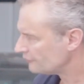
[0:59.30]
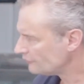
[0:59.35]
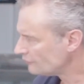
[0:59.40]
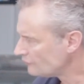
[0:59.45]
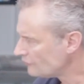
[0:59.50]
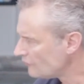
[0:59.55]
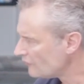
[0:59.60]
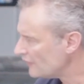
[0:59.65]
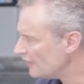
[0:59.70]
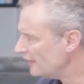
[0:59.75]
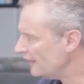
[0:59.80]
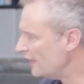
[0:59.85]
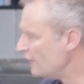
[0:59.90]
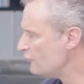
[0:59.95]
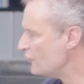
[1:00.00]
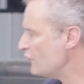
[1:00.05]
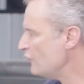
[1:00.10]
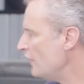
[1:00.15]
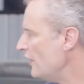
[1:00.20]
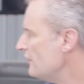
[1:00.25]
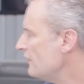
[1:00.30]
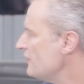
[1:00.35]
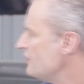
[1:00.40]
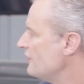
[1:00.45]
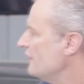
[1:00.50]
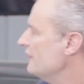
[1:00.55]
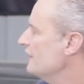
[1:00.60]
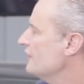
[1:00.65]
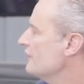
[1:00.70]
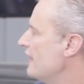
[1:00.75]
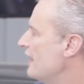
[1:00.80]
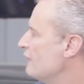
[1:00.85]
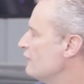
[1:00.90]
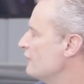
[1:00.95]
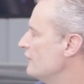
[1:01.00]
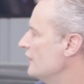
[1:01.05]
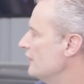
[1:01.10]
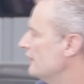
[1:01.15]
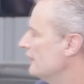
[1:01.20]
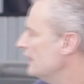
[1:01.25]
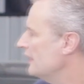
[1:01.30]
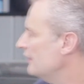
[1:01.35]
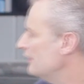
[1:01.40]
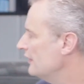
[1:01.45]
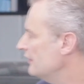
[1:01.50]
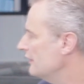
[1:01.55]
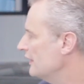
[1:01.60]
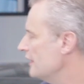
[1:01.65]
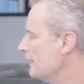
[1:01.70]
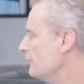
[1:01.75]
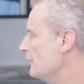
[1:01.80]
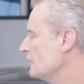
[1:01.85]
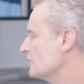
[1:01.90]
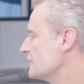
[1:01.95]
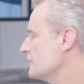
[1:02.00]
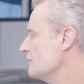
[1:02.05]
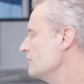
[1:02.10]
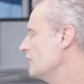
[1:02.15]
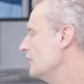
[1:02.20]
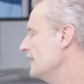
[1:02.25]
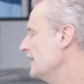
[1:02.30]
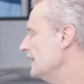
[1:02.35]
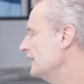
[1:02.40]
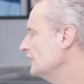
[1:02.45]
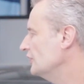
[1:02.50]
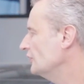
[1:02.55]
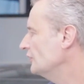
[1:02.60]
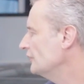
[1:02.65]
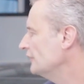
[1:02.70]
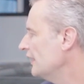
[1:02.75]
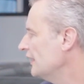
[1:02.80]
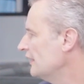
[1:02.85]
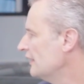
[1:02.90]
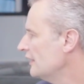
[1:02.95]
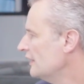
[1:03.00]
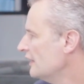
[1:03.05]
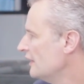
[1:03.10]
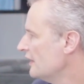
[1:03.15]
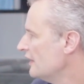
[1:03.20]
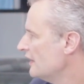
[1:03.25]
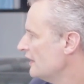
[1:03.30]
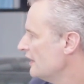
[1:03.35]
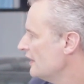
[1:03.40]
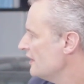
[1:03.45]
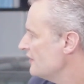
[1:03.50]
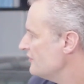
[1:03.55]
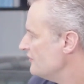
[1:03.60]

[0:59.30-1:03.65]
Na wykresie, który pojawia się na ekranie komputera widzimy jak następują kolejne fazy